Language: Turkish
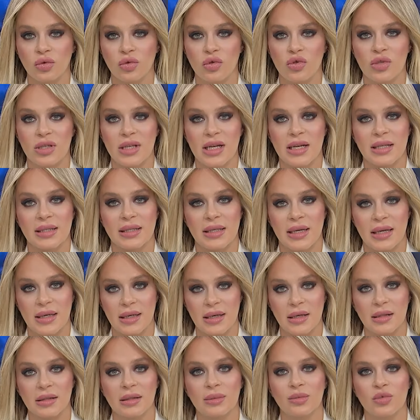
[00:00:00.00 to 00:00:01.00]
yüksek
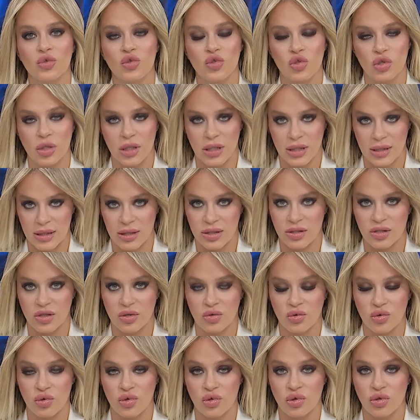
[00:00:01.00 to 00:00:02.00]
seyri alım gücünü
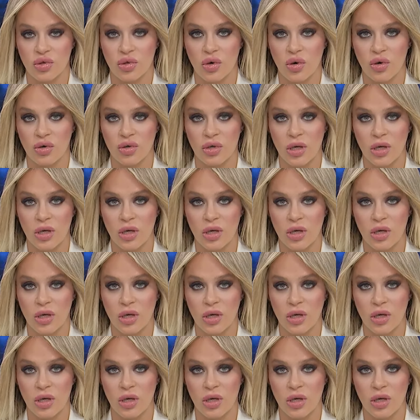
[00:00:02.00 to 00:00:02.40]
gittikçe düşürüyor.